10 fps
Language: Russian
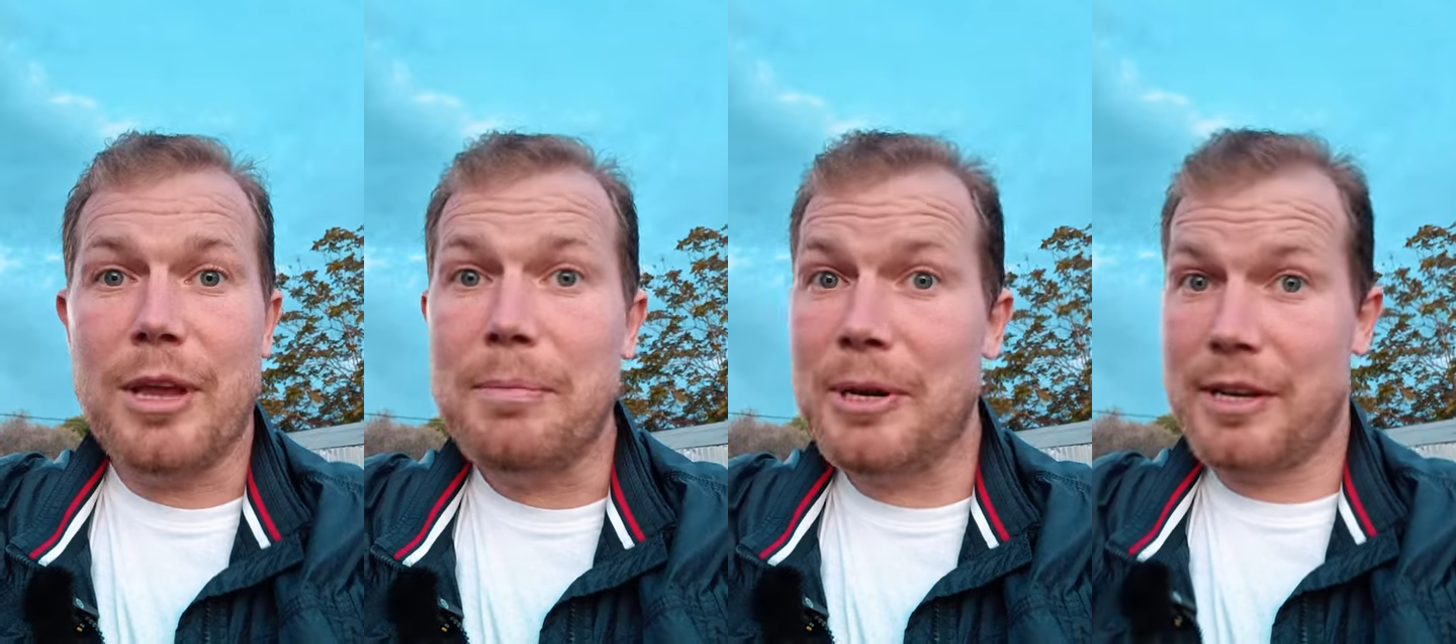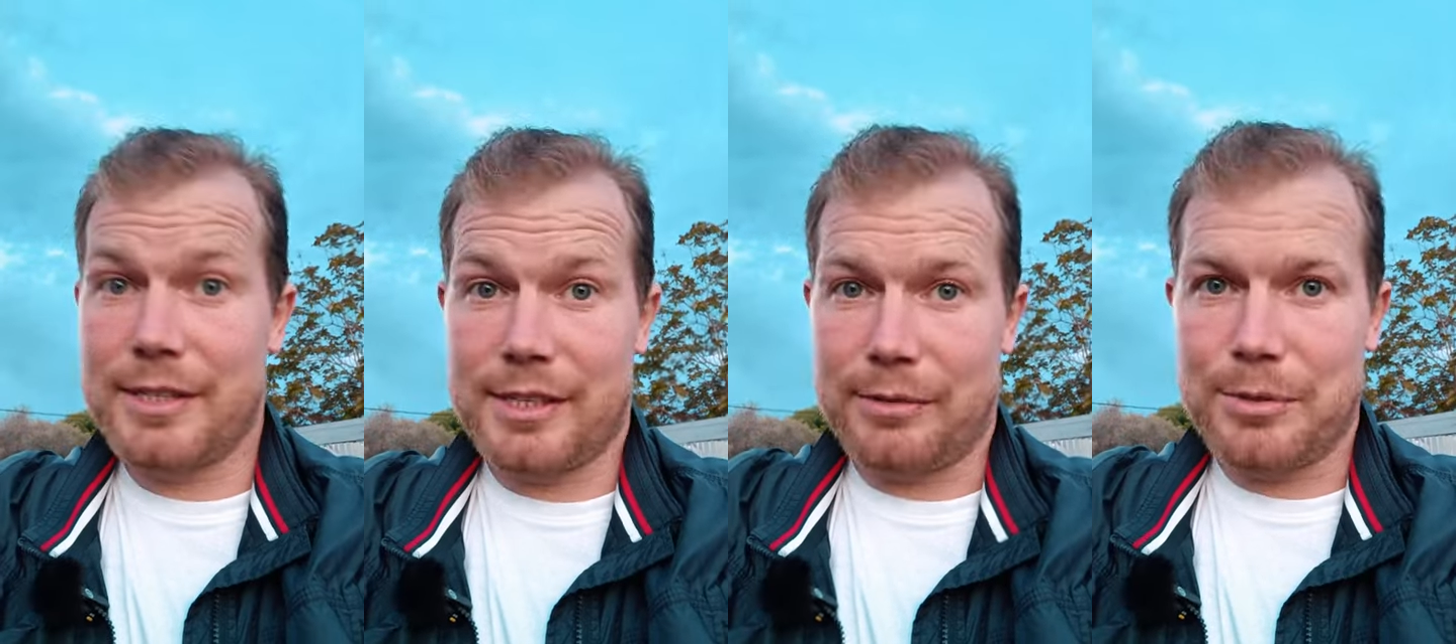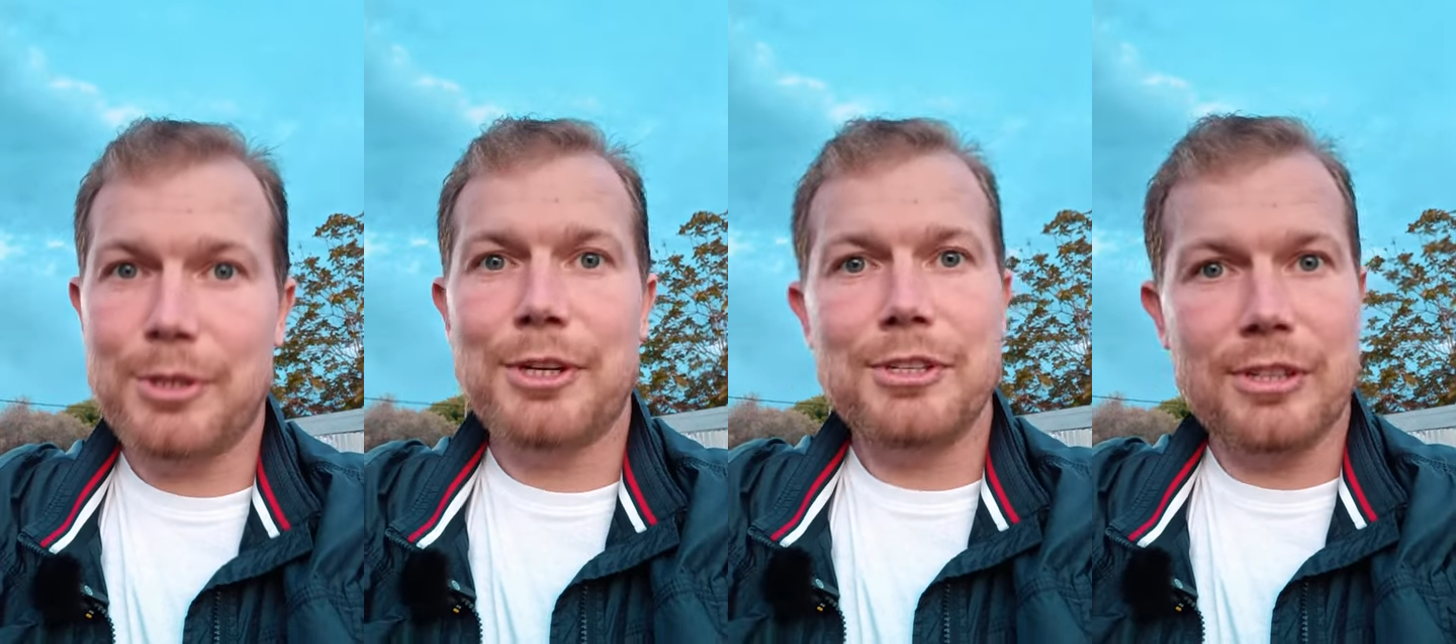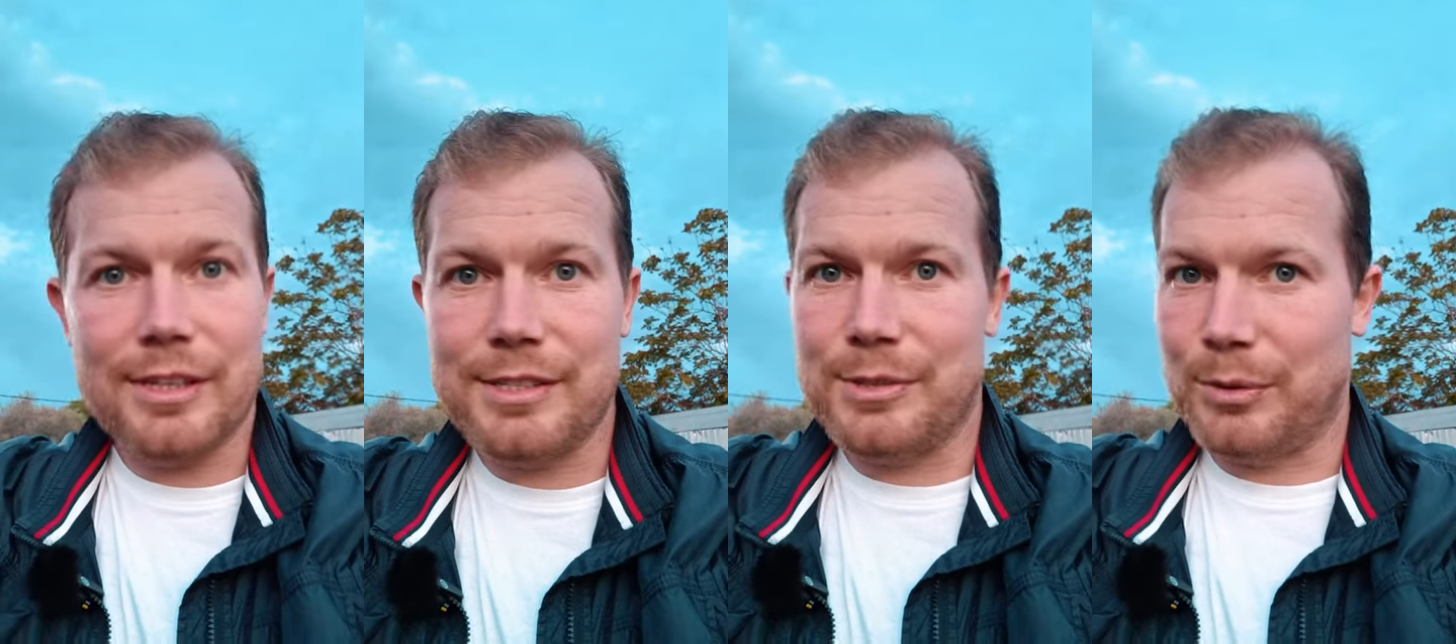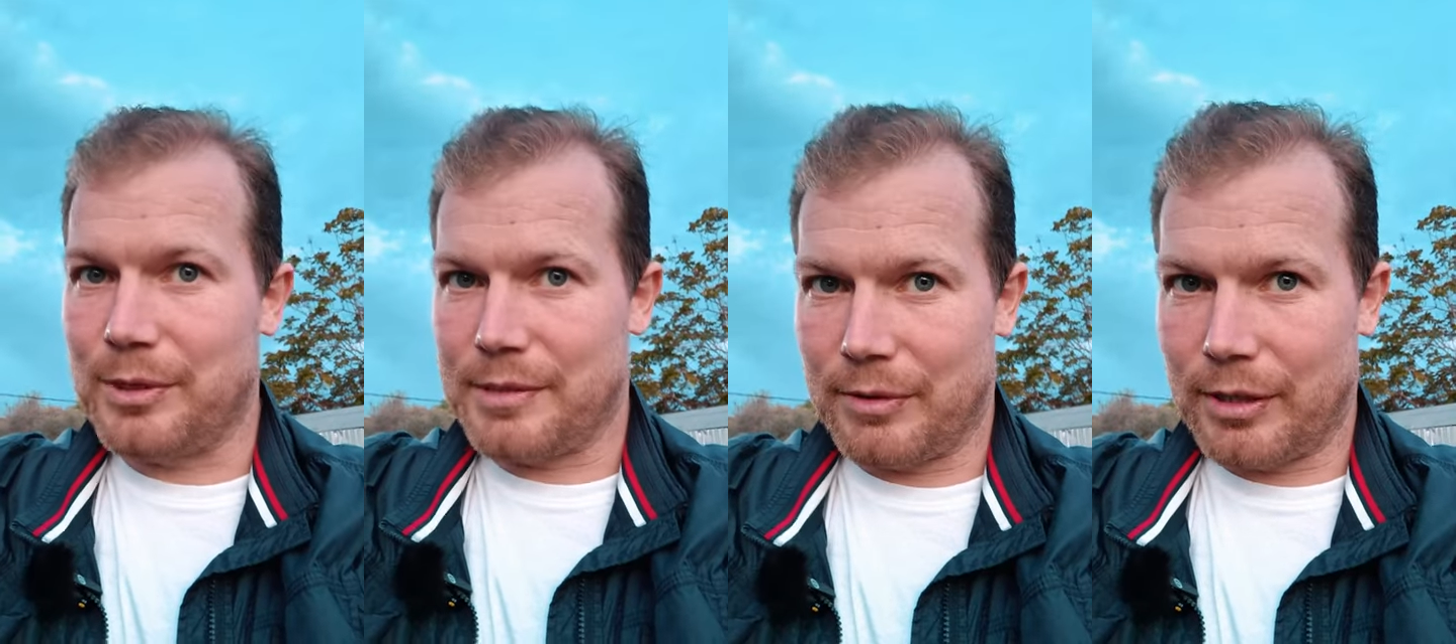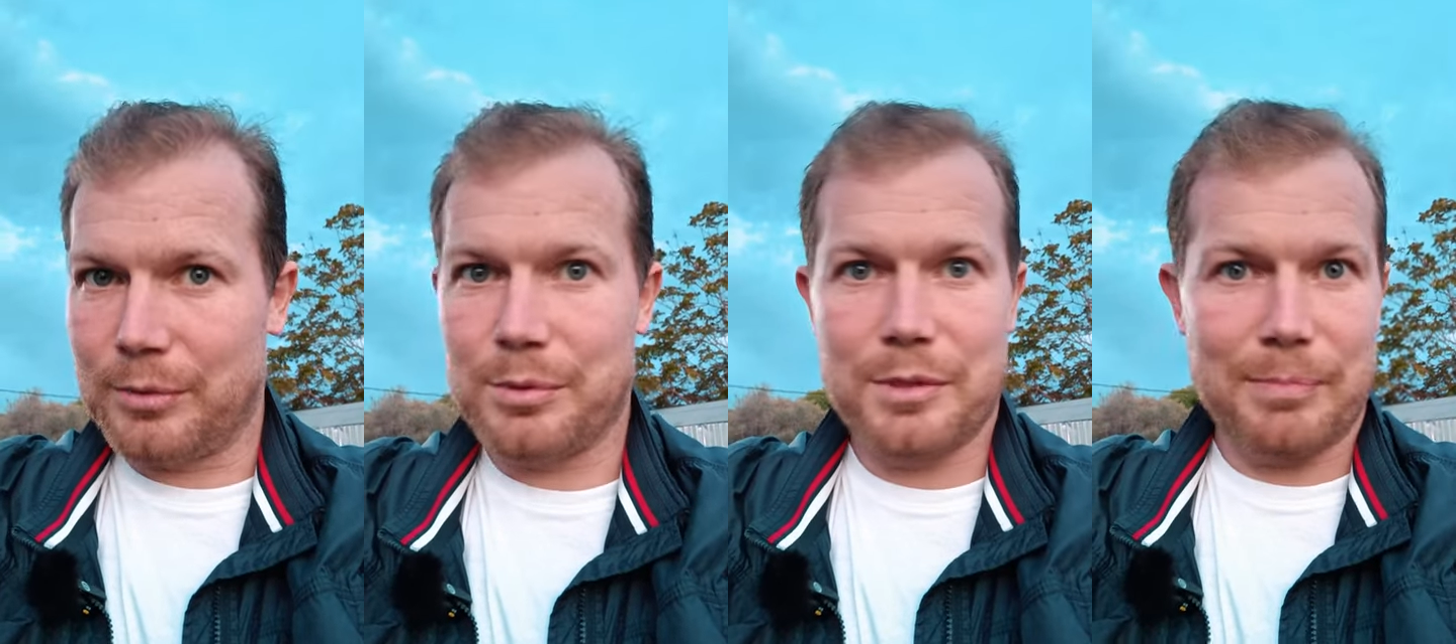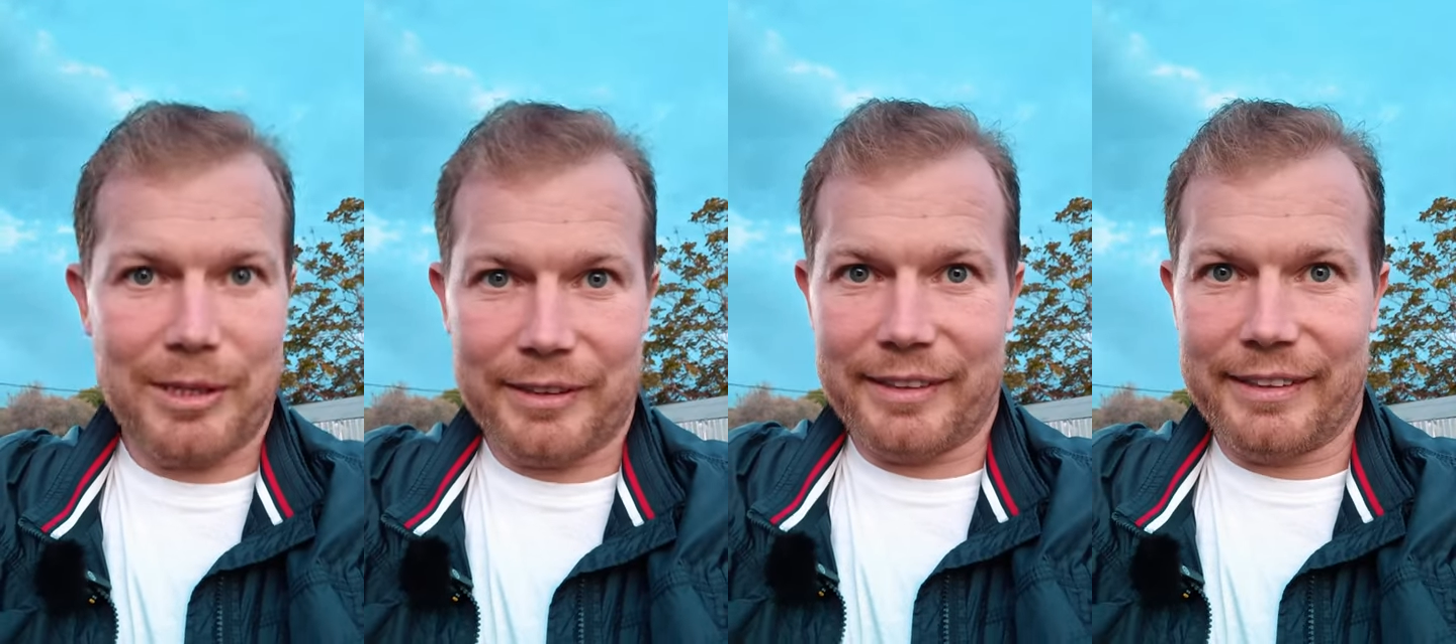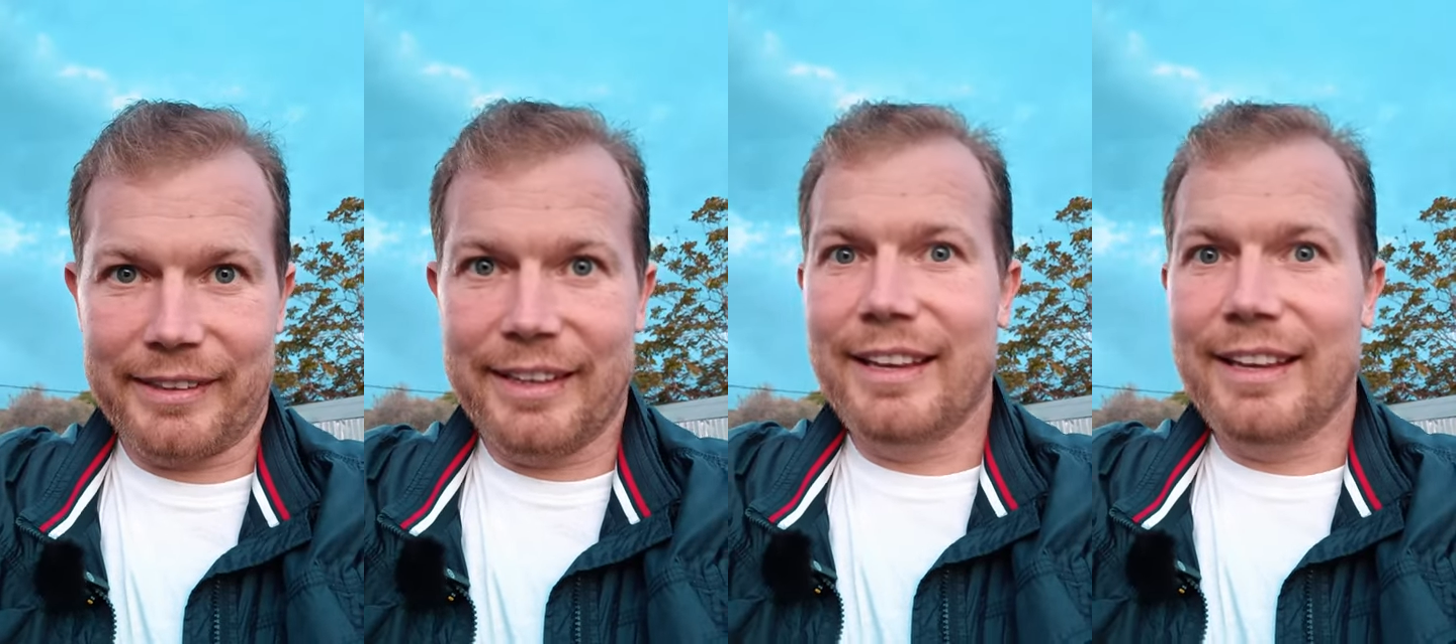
меня приятель уже третий раз идет на свиданку с испанкой.